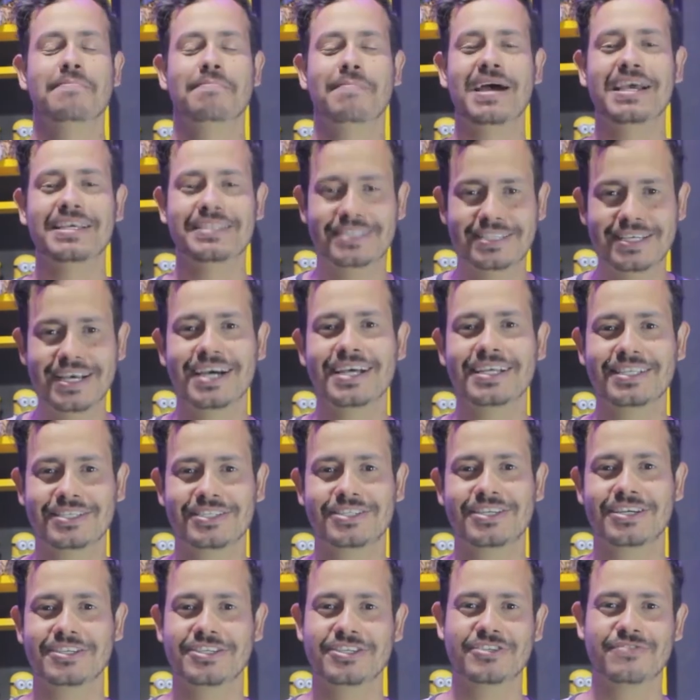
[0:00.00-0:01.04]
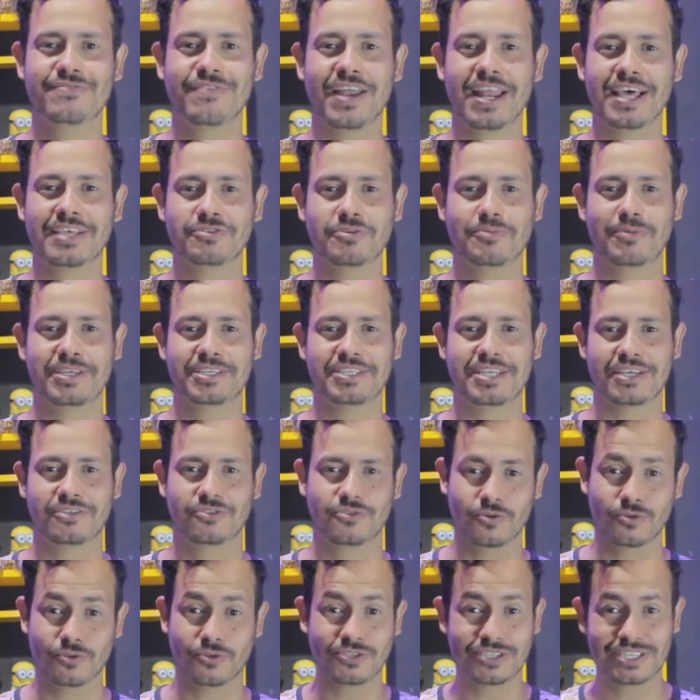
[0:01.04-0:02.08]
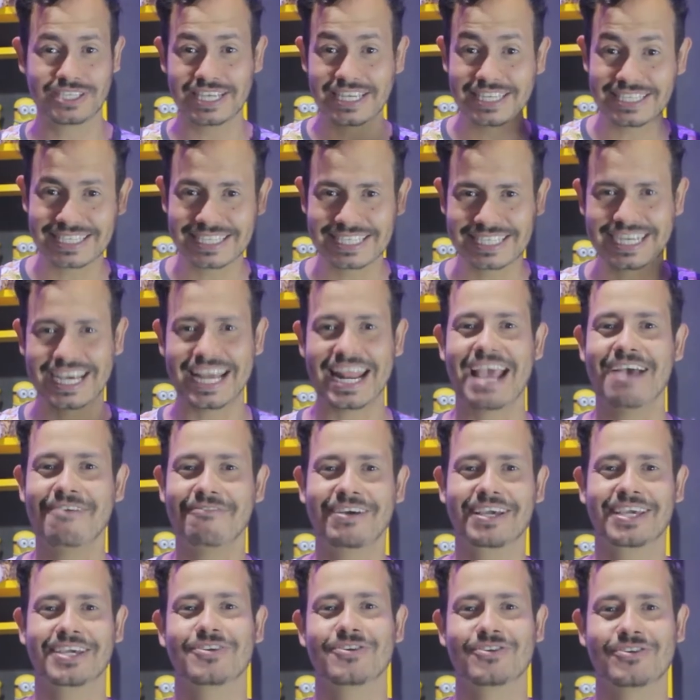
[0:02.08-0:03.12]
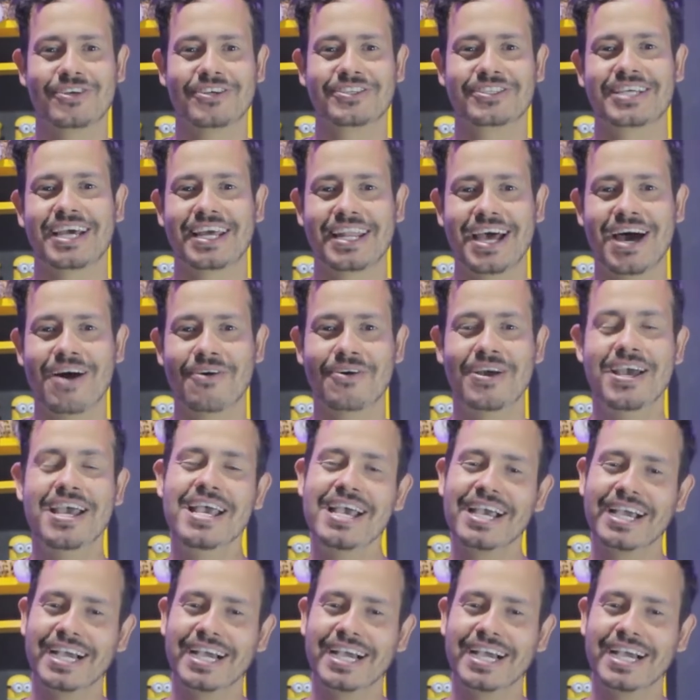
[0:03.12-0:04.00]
Mas antes de a gente falar sobre esse assunto, se inscreva aqui no nosso canal,